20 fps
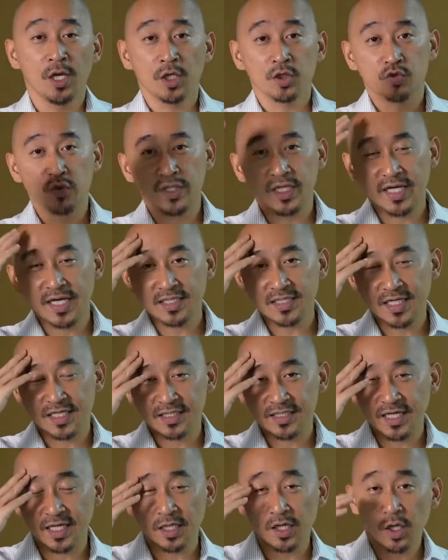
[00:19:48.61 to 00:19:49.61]
所以你可以想
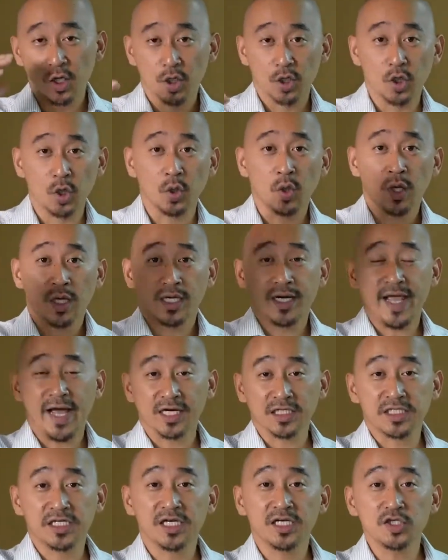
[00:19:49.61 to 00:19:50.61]
象，有
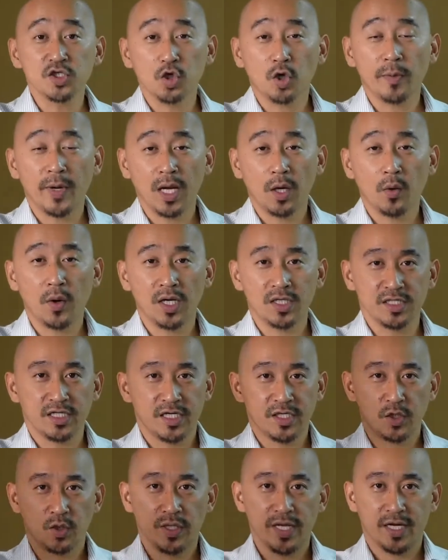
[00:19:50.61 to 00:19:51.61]
两千九百万
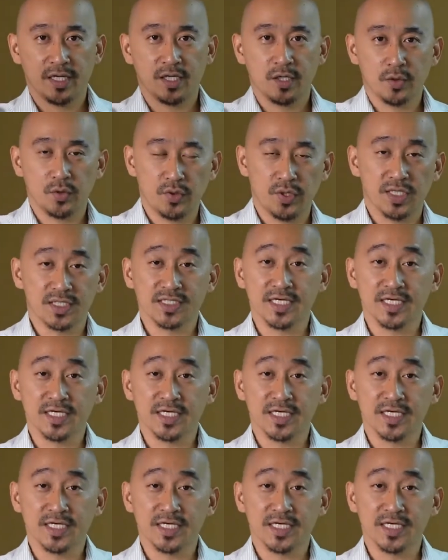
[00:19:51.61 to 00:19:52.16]
人有两个语言，